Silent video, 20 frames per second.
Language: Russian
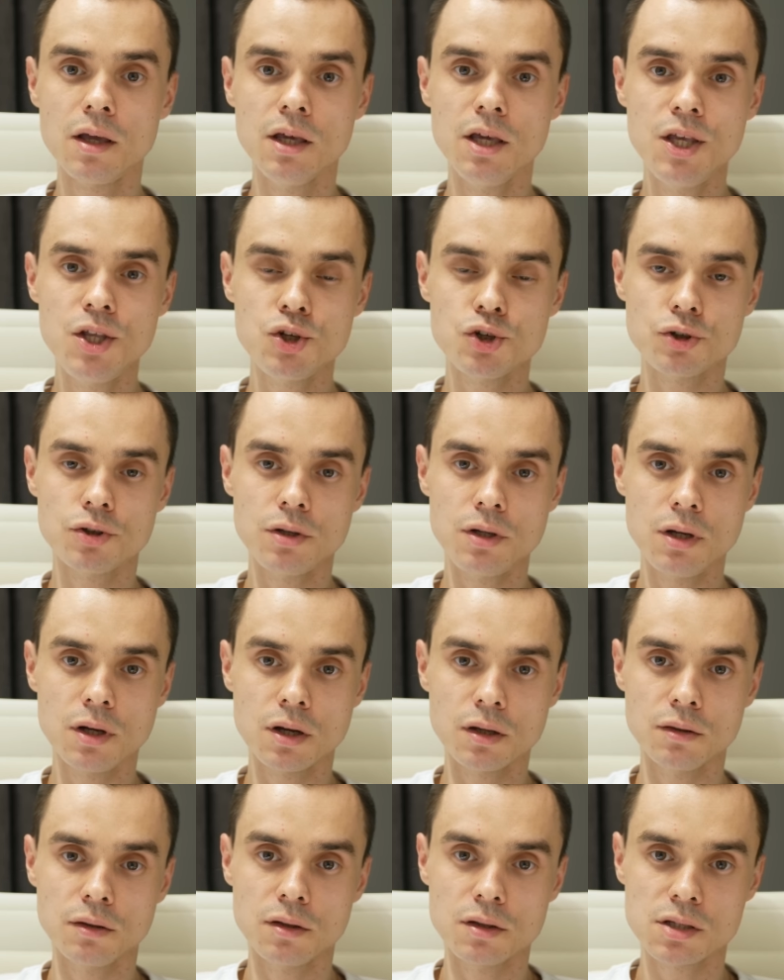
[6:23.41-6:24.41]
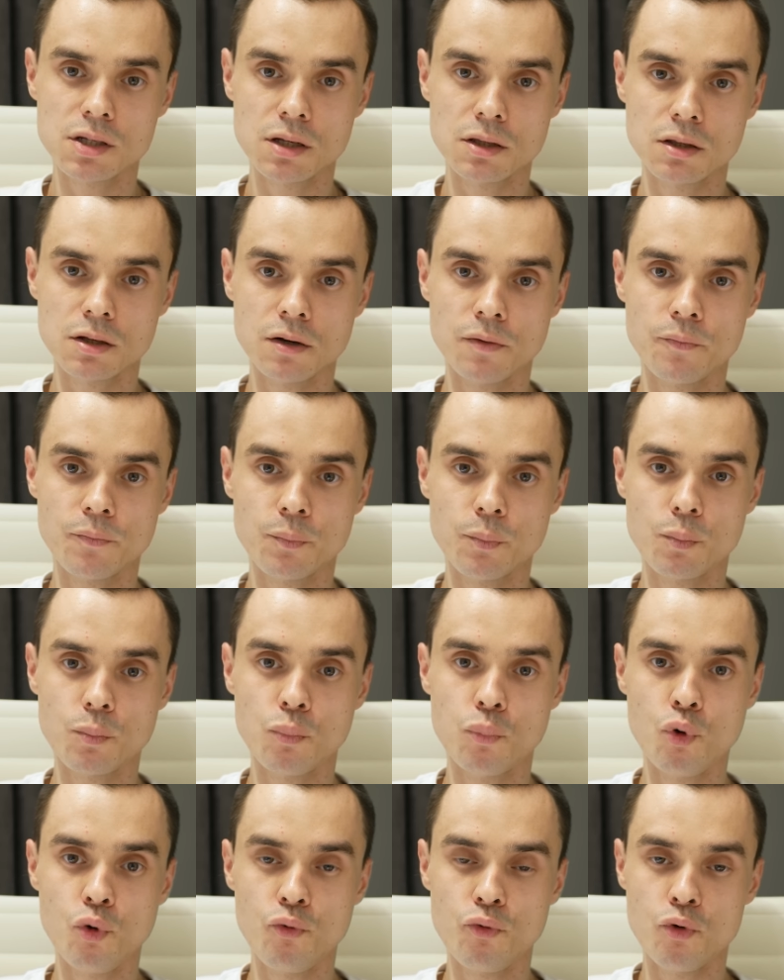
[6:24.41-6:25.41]
и 4 конденсатора
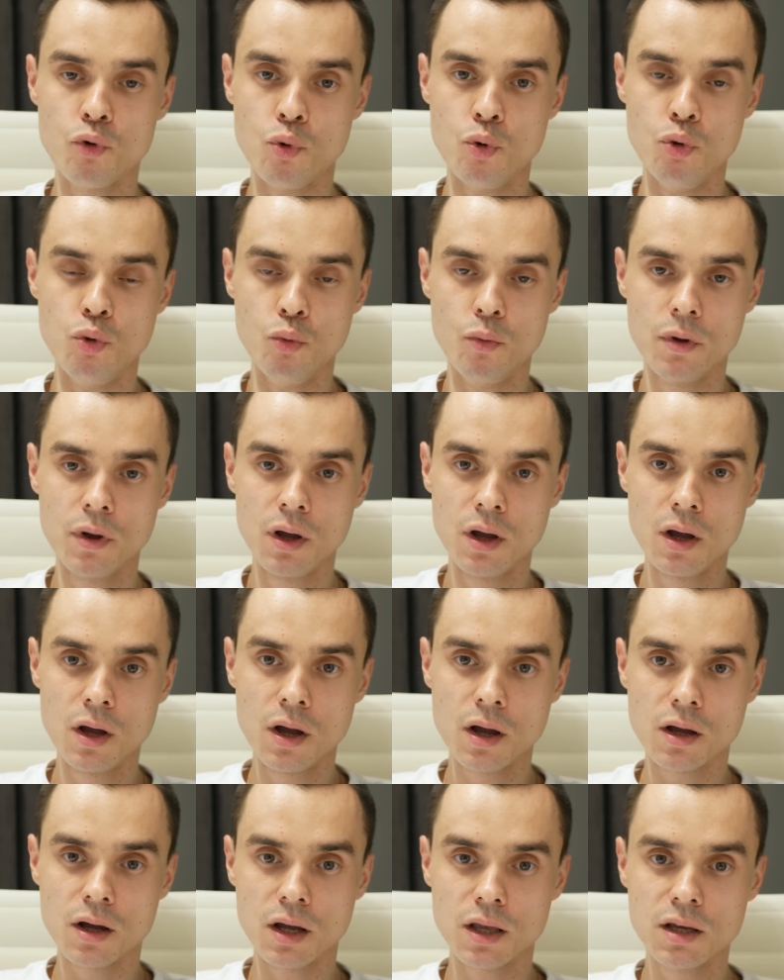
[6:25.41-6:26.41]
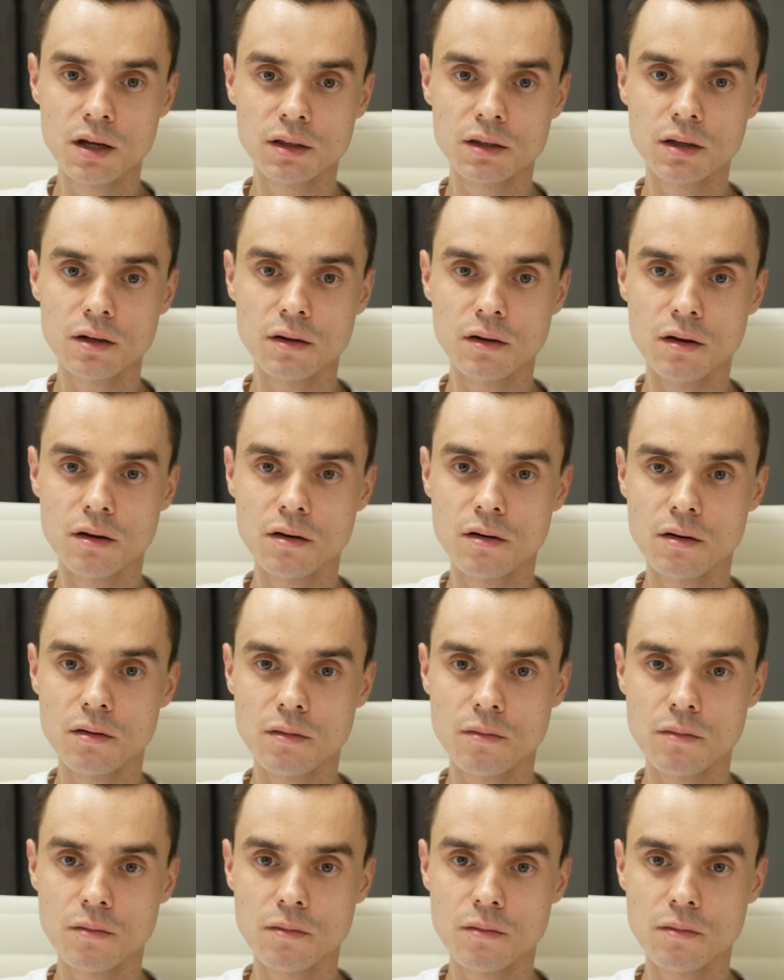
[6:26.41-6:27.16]
по входу. Каких-то